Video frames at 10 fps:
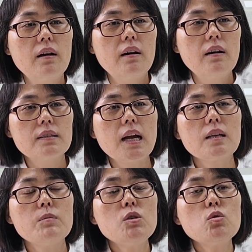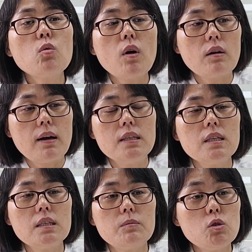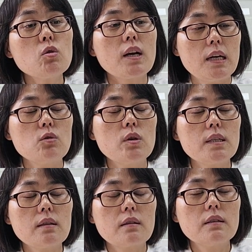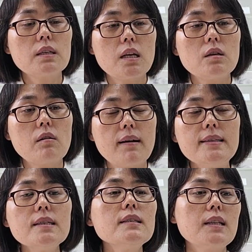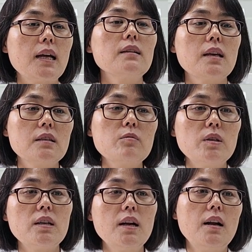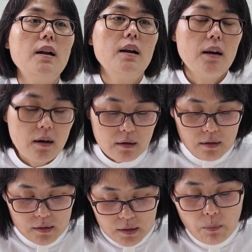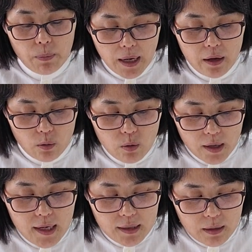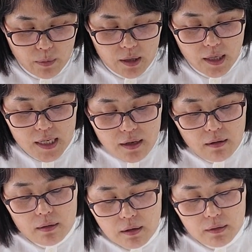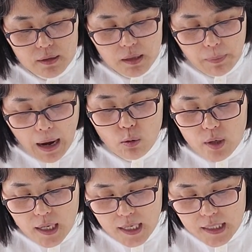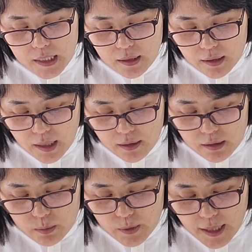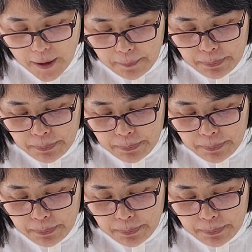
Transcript: 어, 자기 민족과는 완전히 민족이 가지고 있었던 그 개념과는 완전히 다른 개념을 어, 전파했고 했기 때문에 근데 이런 것들이 바울에게 계시되었다는 것입니다.